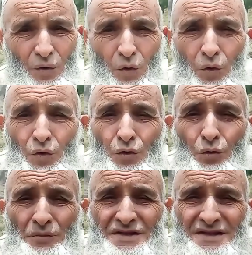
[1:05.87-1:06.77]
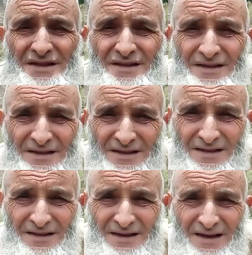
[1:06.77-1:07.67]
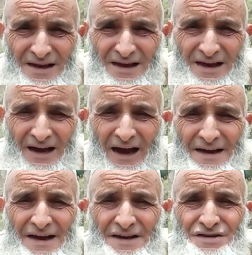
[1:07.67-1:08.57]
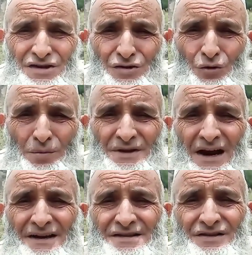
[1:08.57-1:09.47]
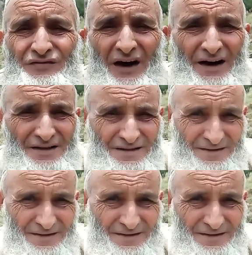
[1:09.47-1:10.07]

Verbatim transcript: كل مدن إغاكي كتشكدو بن راس نتفقد